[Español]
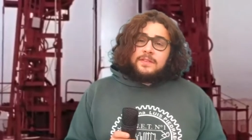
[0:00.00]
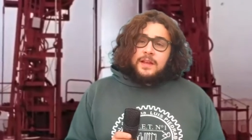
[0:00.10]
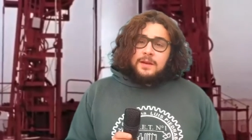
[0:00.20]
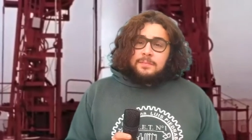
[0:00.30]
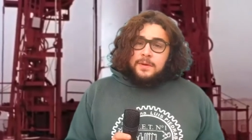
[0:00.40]
de
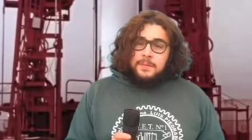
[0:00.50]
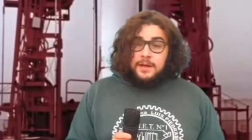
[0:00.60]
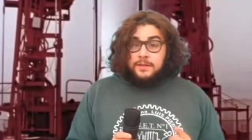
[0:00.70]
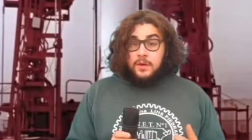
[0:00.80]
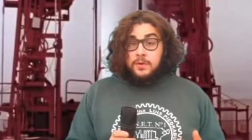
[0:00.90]
ser el
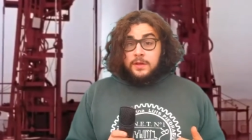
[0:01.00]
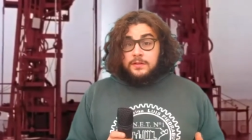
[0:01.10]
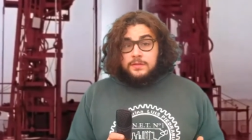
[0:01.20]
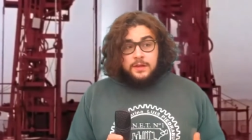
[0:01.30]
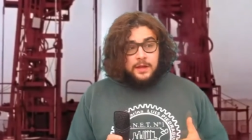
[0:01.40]
primer
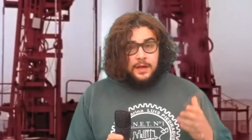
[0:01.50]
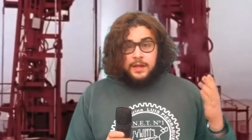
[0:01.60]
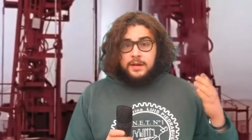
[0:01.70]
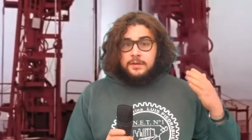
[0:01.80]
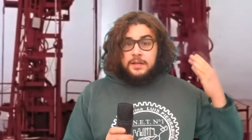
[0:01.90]
estadounidense
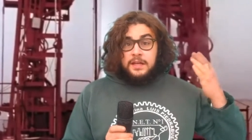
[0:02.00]
en